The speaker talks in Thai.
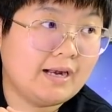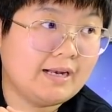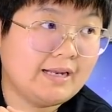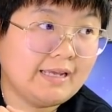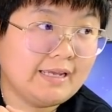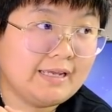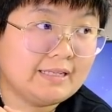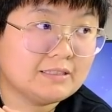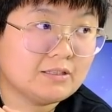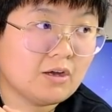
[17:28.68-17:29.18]
ห
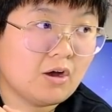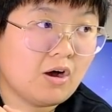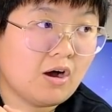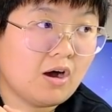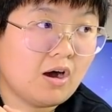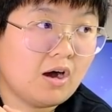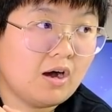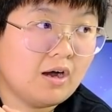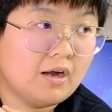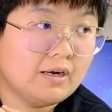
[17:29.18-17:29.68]
ลีจอ
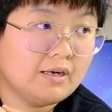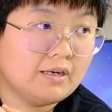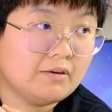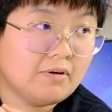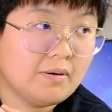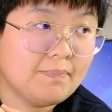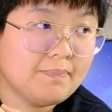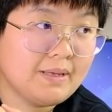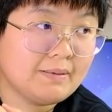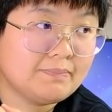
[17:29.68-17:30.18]
หรือ
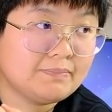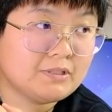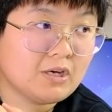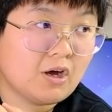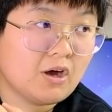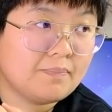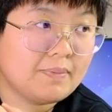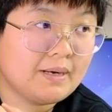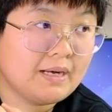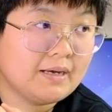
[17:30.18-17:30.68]
ว่าปิดจ
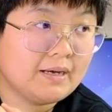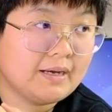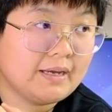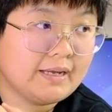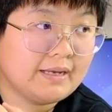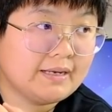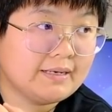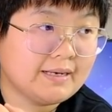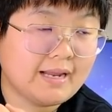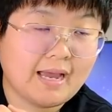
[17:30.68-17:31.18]
อไปเลย
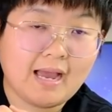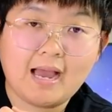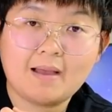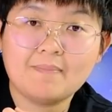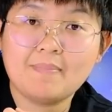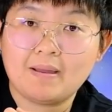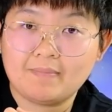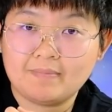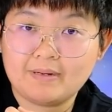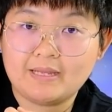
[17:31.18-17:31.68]
นะคะ
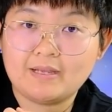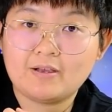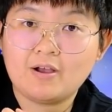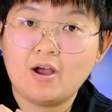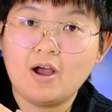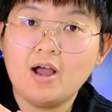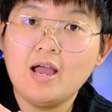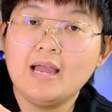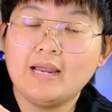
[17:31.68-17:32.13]
แบบนี้ก็